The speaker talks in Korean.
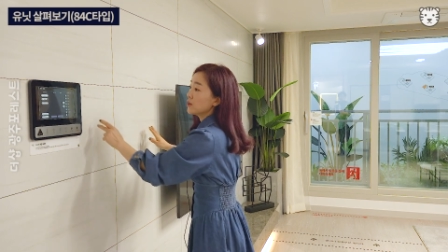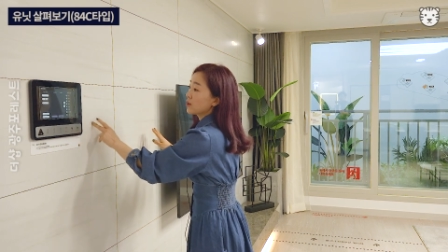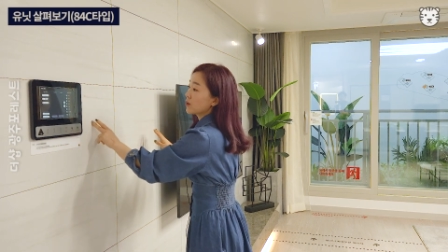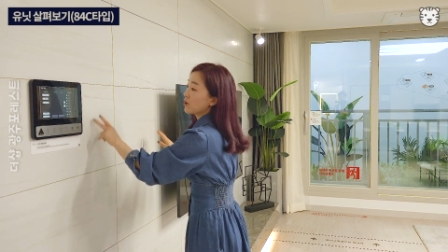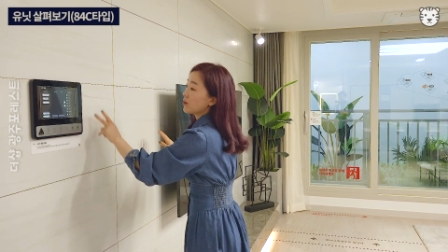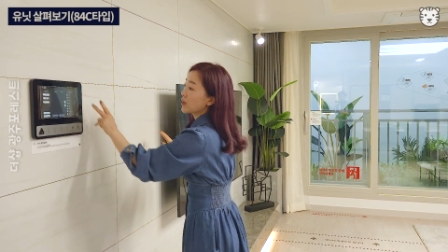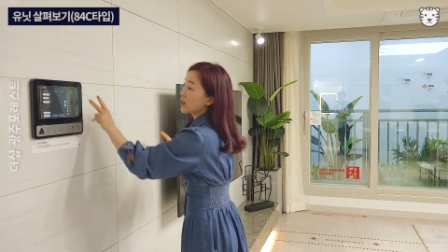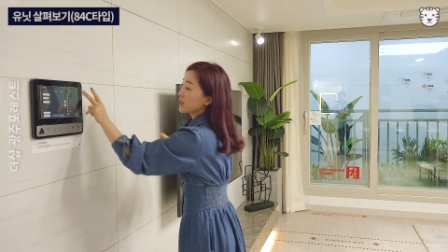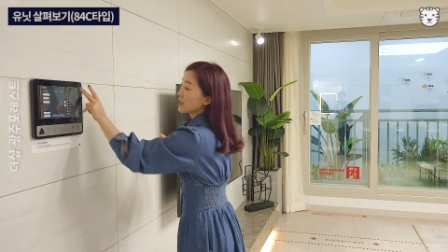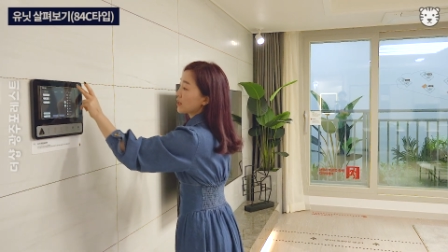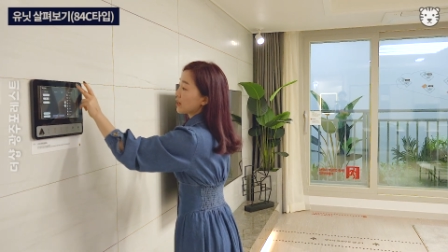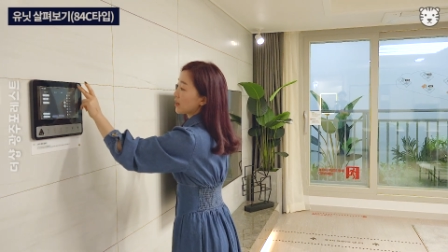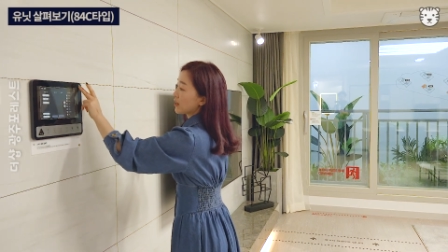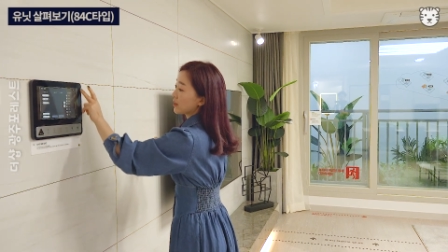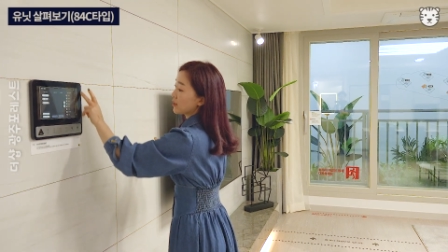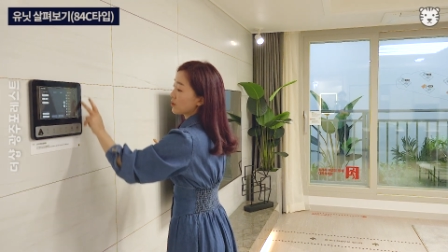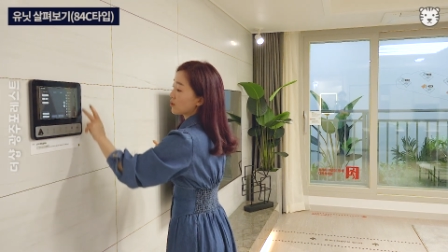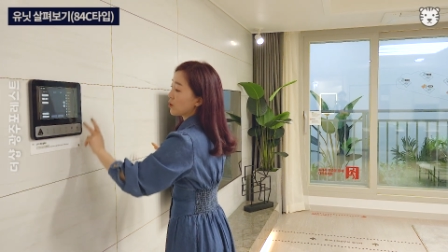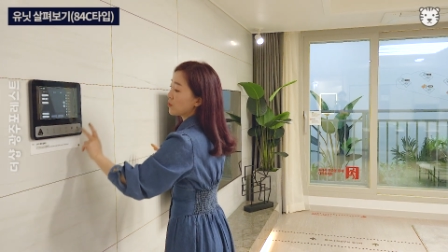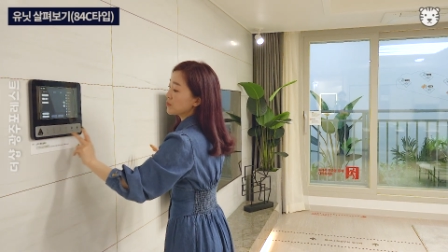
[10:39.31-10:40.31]
거기에다가
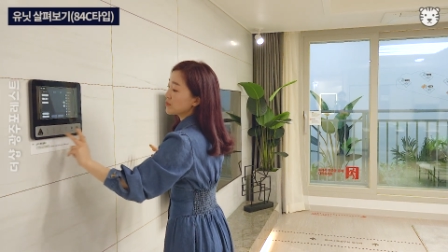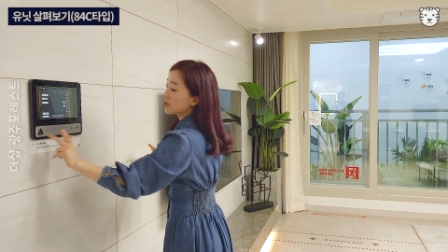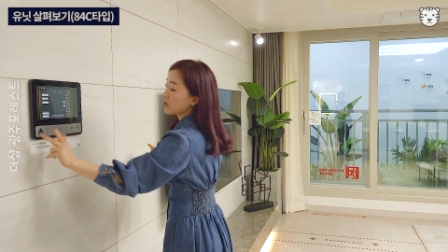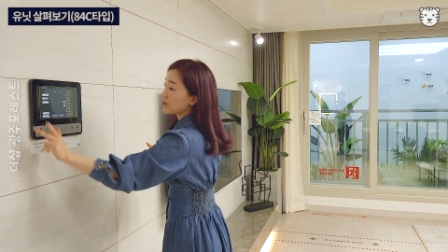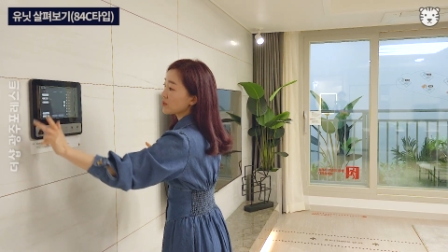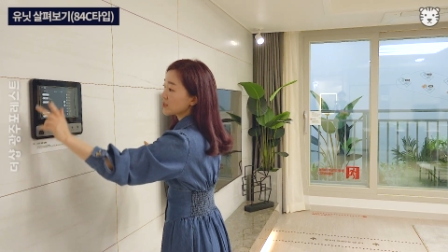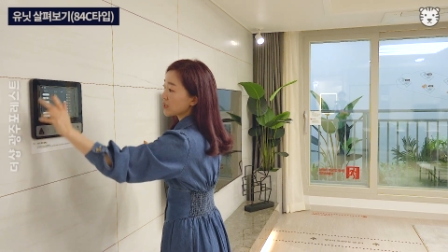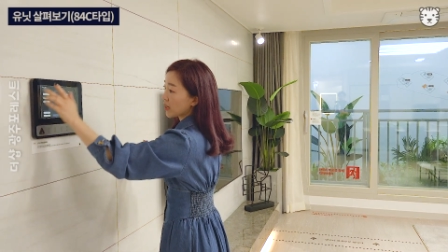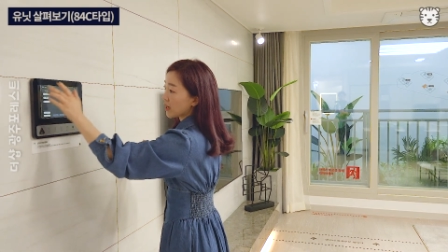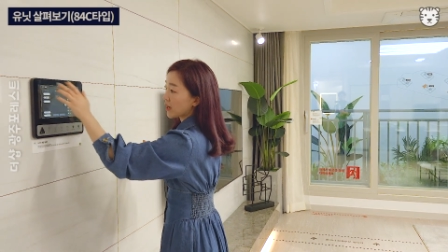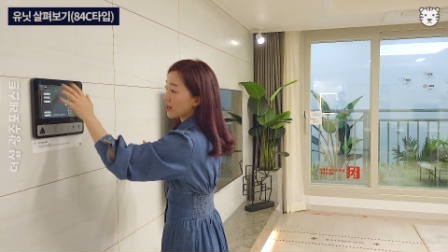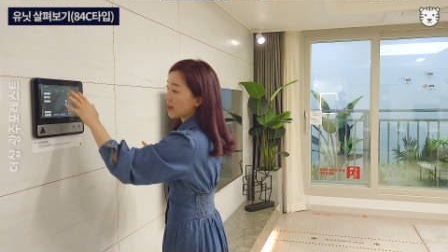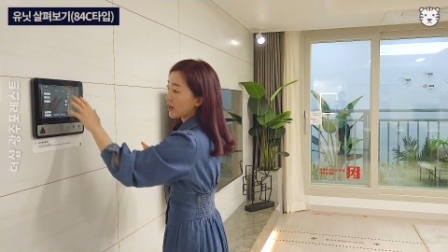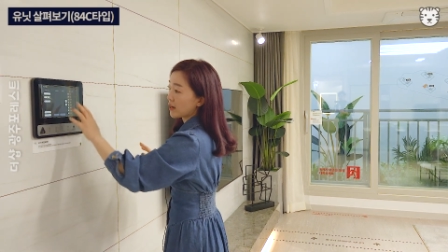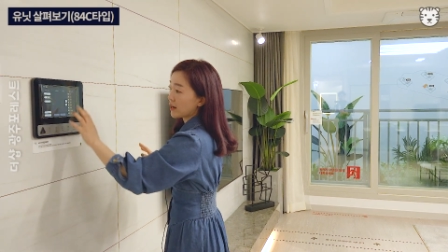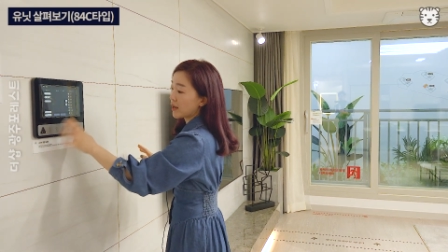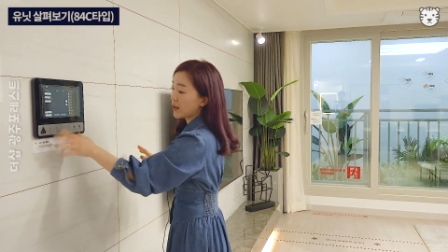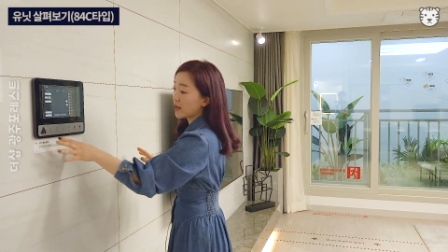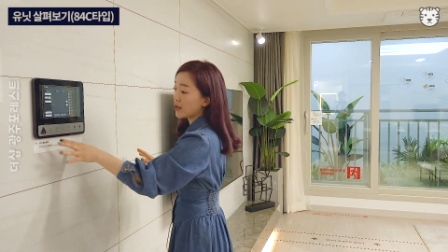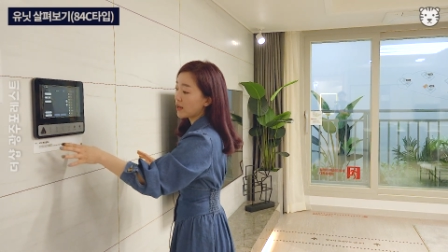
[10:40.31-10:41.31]
이게 검정
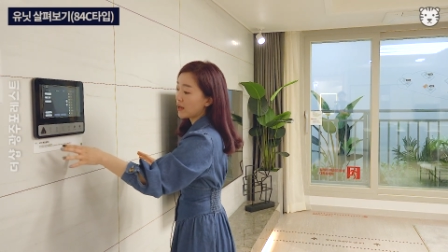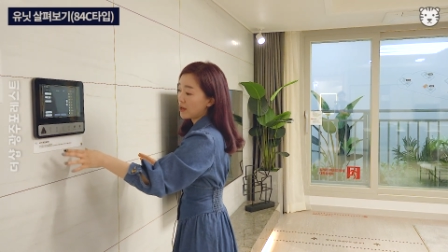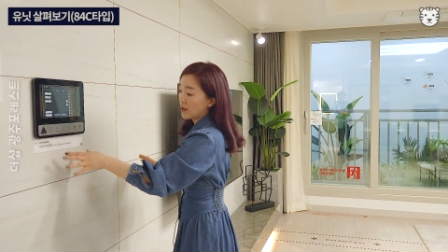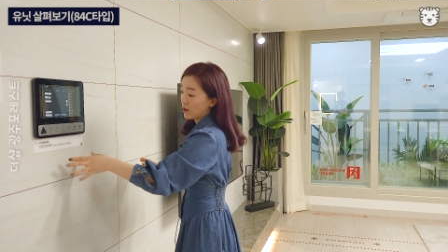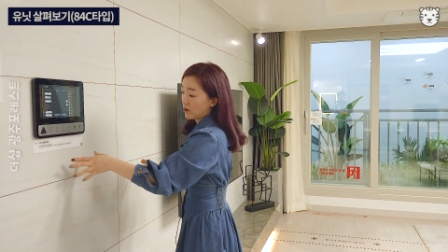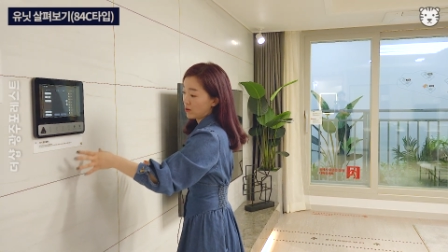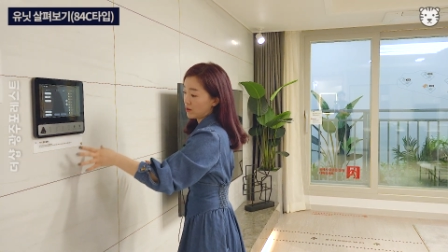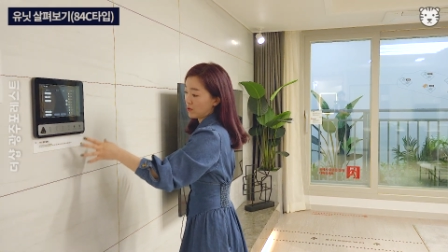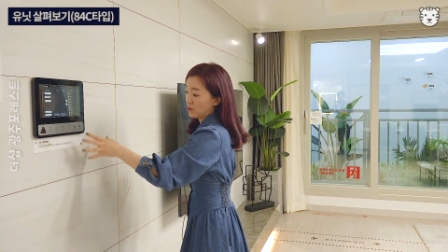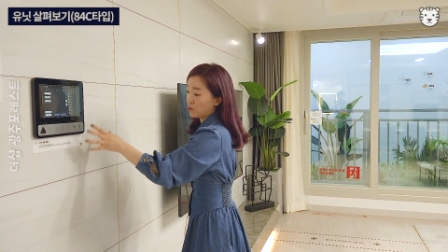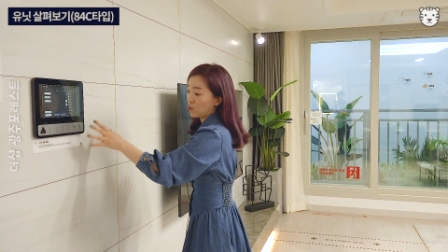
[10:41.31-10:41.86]
색깔의 어,